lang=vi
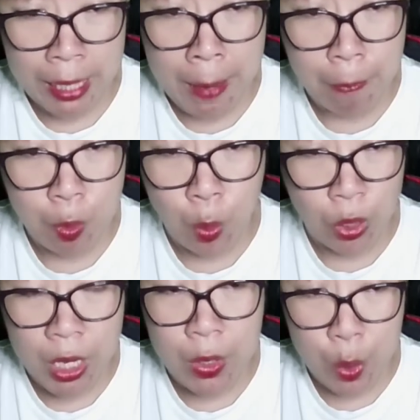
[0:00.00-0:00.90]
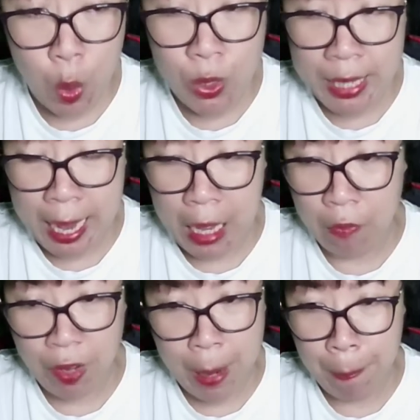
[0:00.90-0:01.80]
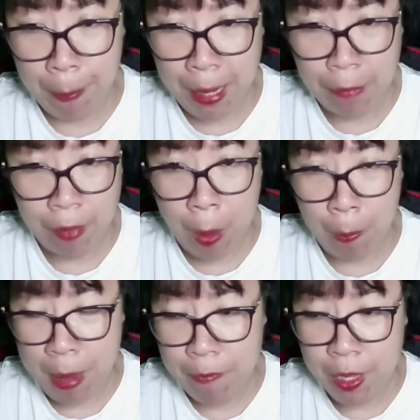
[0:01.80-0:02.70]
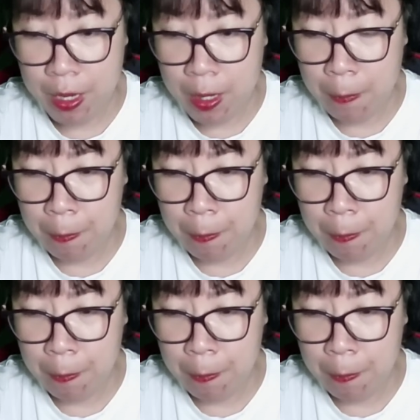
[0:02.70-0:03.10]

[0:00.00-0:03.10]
thép đột nhiên nhô ra và đập mạnh vào mép vết nứt.